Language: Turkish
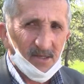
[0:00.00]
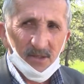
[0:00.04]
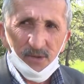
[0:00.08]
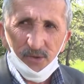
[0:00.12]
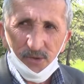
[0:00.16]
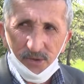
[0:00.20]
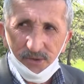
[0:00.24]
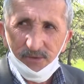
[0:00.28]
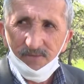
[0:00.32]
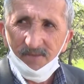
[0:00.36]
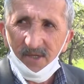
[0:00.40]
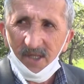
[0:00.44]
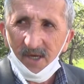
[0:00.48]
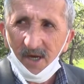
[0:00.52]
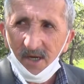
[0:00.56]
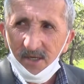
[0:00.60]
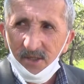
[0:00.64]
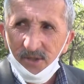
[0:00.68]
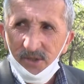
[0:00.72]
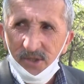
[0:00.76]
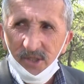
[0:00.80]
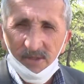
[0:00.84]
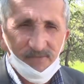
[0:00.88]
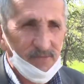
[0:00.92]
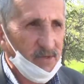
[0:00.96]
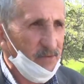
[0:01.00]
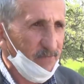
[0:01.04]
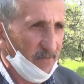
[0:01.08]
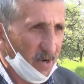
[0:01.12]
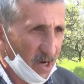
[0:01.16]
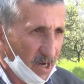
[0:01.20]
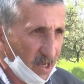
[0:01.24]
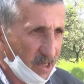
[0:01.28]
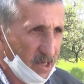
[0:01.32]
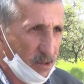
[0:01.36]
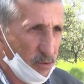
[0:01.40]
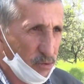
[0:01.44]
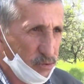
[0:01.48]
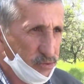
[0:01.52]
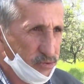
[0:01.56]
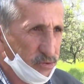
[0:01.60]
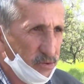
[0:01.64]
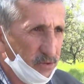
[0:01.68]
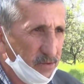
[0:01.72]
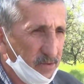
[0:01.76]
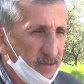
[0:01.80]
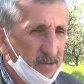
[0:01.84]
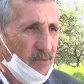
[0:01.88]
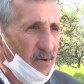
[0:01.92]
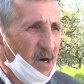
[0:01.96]
İsmine yakışır bir mahalle
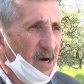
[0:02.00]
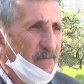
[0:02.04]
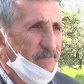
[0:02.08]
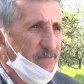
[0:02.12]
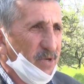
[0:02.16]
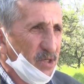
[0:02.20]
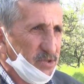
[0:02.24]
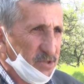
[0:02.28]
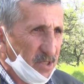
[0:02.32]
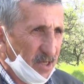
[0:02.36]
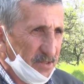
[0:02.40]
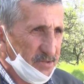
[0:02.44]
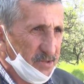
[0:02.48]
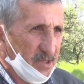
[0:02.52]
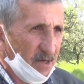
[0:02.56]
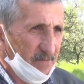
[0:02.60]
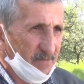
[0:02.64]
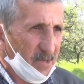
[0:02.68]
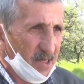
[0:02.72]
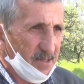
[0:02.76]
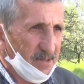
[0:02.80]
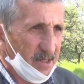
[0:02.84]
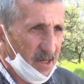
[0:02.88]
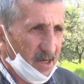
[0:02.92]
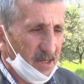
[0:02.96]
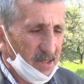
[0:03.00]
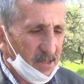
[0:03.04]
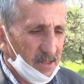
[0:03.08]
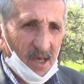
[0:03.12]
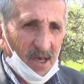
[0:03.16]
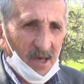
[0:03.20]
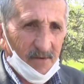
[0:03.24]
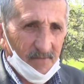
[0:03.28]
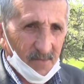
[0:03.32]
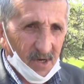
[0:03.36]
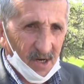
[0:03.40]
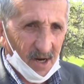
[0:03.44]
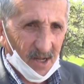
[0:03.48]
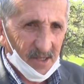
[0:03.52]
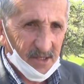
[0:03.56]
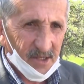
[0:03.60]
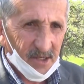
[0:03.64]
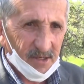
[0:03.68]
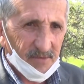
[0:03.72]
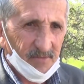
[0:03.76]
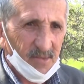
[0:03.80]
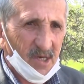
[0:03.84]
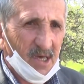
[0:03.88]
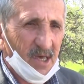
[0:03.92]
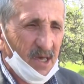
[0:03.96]
oldu. Vahap Başkan zamanında hem
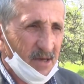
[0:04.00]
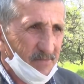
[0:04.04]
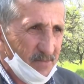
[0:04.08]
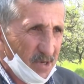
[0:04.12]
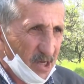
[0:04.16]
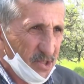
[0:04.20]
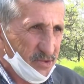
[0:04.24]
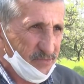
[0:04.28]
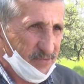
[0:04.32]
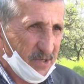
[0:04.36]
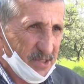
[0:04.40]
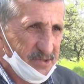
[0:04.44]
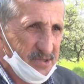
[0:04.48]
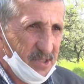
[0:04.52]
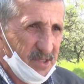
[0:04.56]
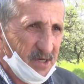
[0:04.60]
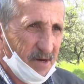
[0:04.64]
kaldırımı hem asfaltı